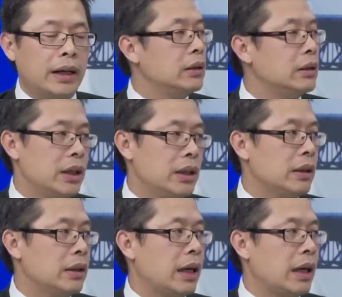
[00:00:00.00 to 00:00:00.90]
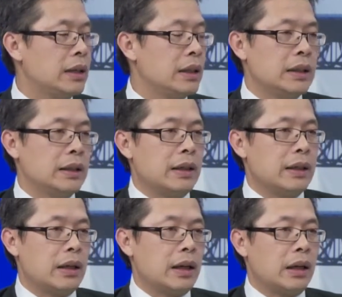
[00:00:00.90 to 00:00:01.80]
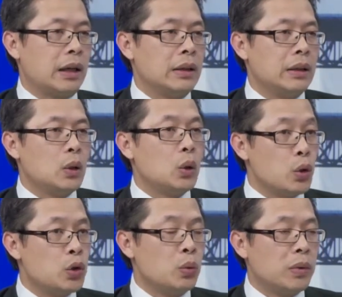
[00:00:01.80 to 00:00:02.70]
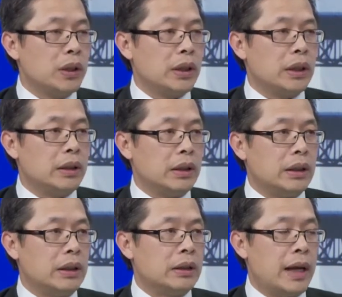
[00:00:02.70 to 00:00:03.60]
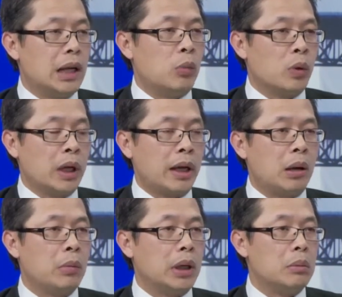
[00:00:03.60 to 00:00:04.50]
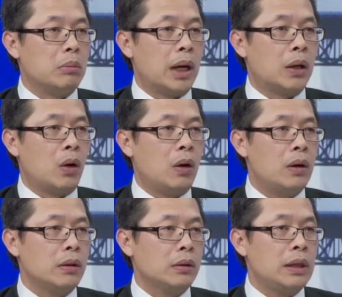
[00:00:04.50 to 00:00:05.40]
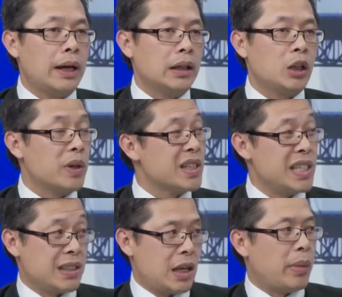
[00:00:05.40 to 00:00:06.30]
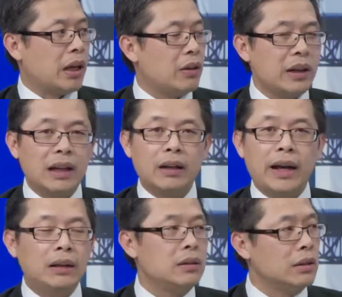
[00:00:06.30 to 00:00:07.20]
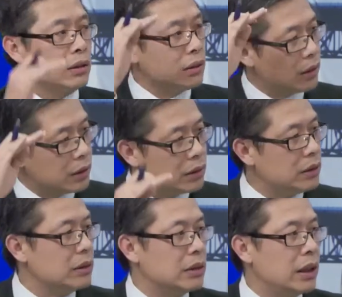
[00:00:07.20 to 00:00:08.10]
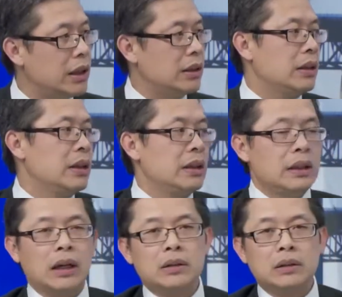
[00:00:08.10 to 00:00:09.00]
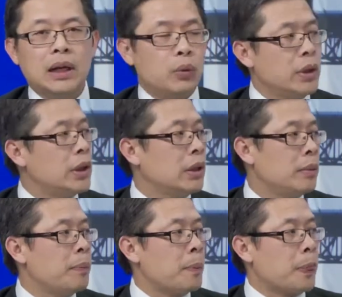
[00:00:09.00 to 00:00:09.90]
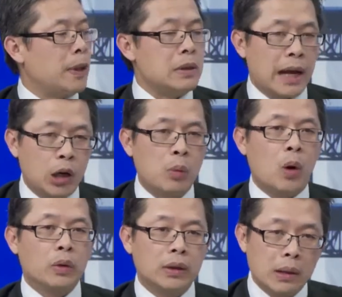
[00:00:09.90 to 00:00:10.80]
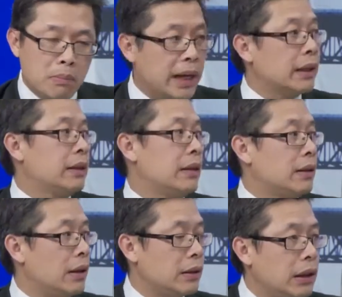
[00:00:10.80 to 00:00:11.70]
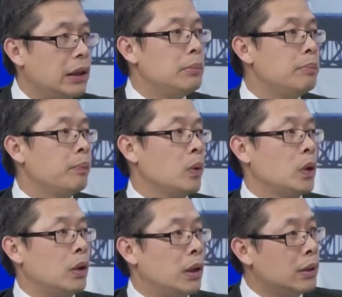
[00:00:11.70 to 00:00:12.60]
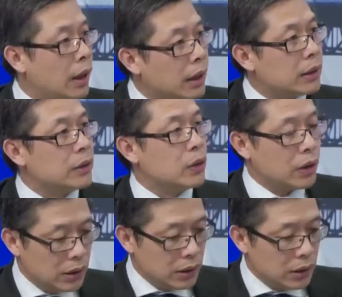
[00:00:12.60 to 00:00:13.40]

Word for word: là ảnh hưởng hết tất cả thành ra rằng là nói chung đó thì thì đây là một cái căn bệnh mà nó tiếng anh nó kêu bằng systemic có nghĩa là nó ảnh hưởng từ hết à. từ đầu dưới chân từ não bộ cho tới mắt cho tới à. tim cho đến thận cho